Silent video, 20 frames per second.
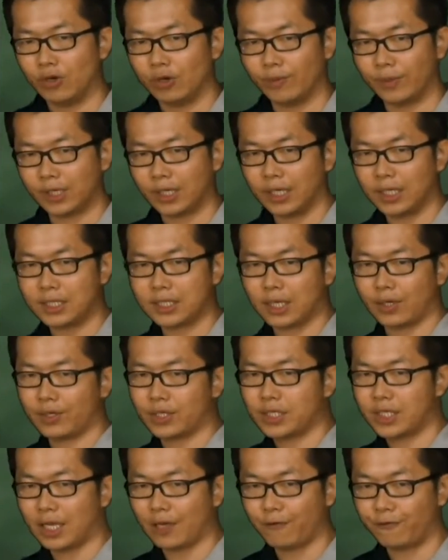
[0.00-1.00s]
我们可以
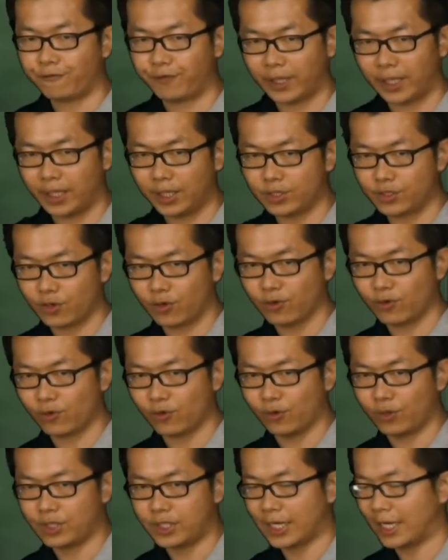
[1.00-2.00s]
找一下非洲
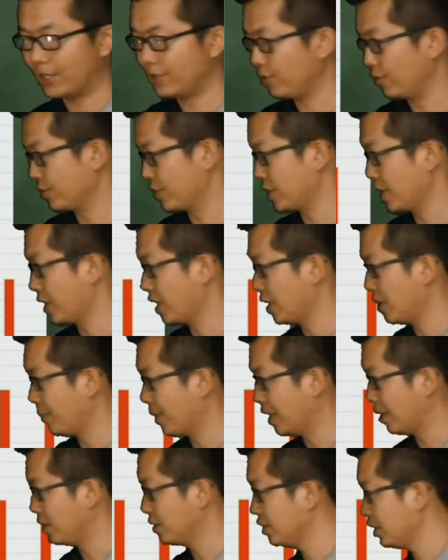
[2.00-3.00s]
国家有谁，好
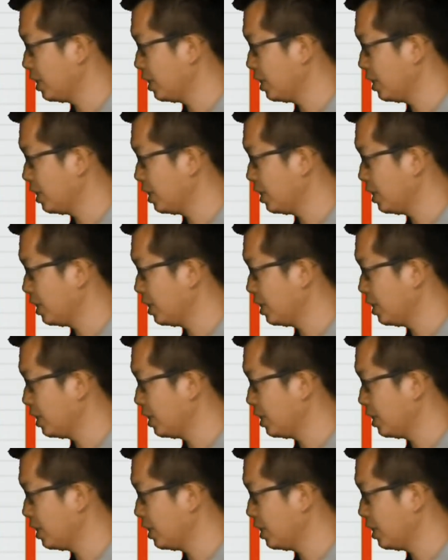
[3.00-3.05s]
不